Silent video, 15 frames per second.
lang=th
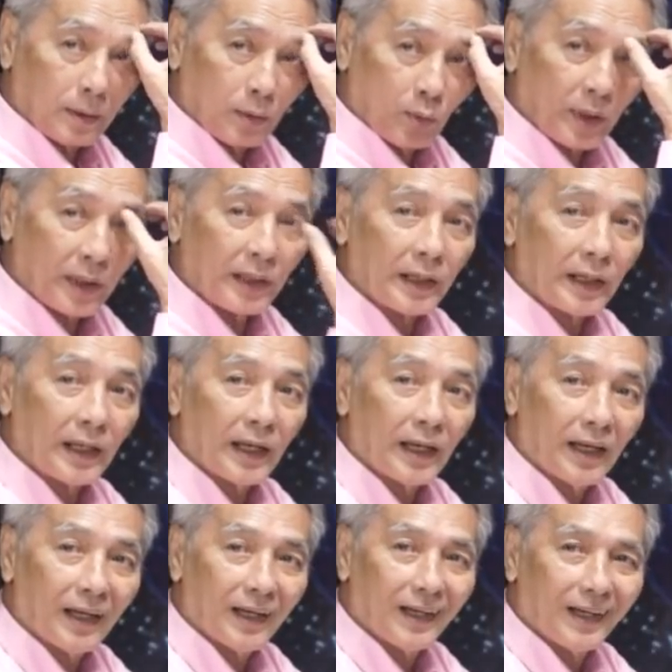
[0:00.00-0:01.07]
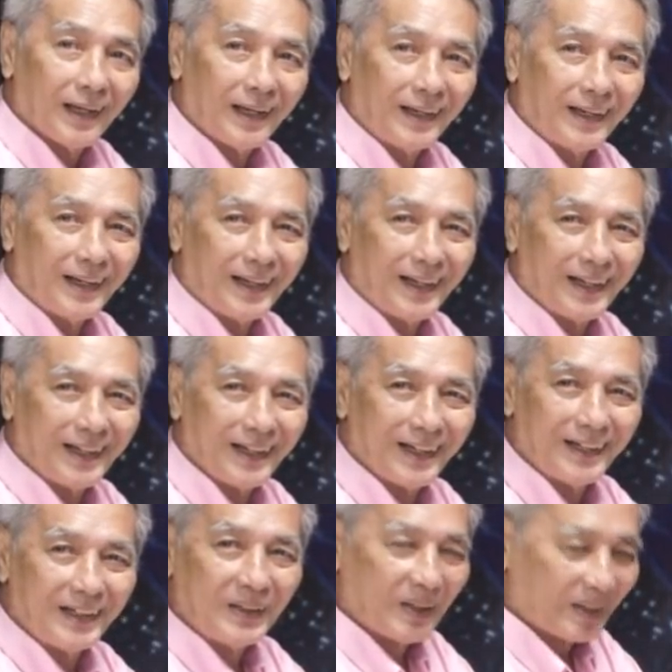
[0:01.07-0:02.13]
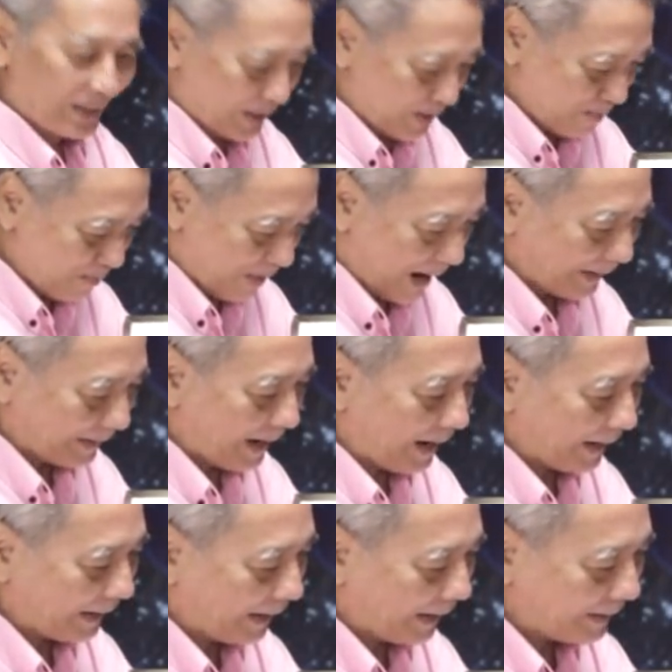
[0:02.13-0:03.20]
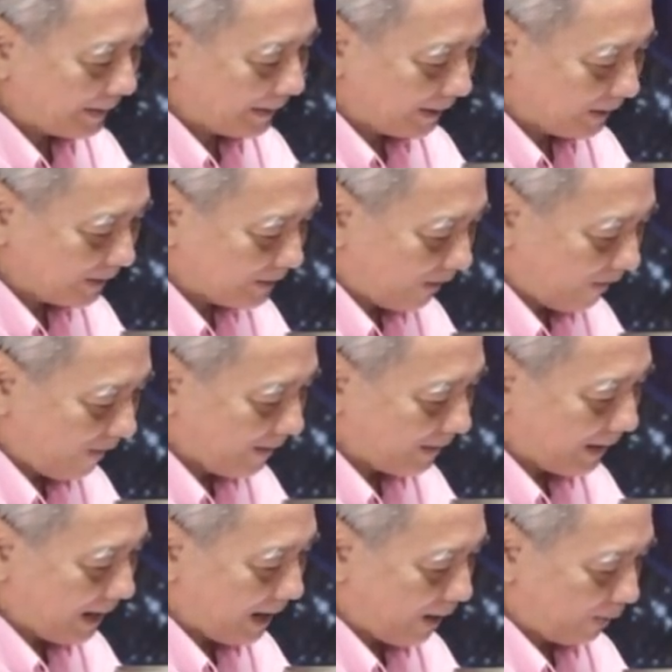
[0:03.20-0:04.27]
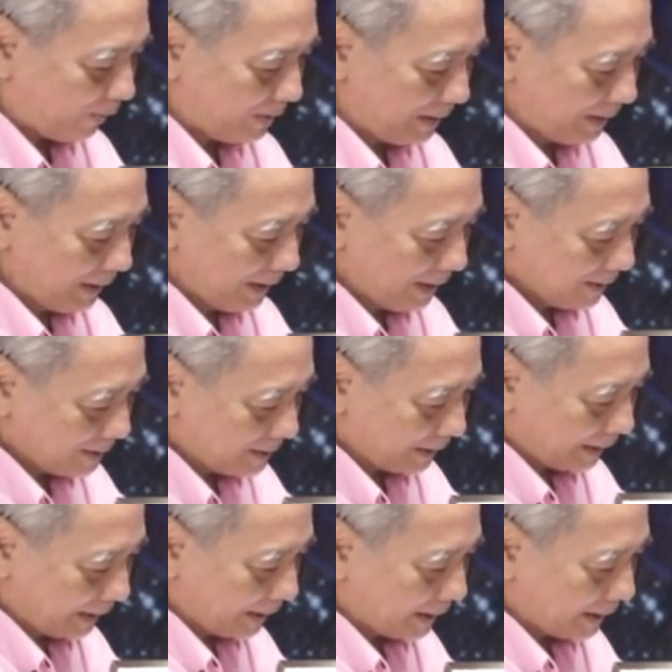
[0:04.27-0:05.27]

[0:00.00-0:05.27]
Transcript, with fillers: ดูให้ดีนะ เดี๋ยวมันมาได้นะหนึ่งสองเก้าสี่